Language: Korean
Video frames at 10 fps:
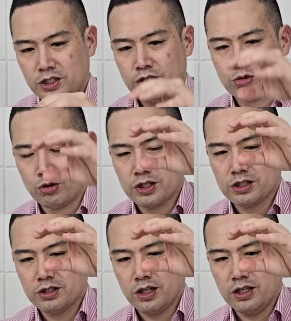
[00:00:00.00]
이익
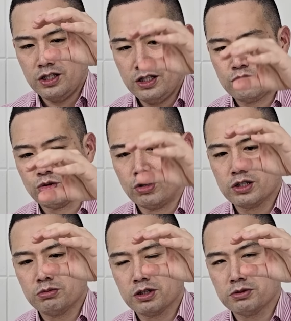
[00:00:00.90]
좋아지는데 이익
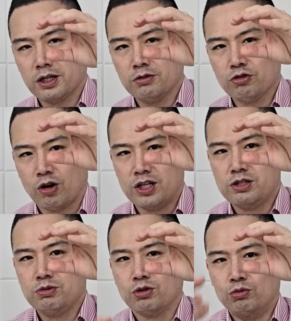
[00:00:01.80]
좋아진 만큼 사람들이
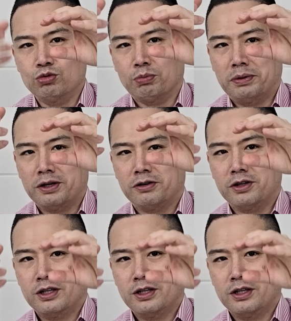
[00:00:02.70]
관심이 너무 높아요.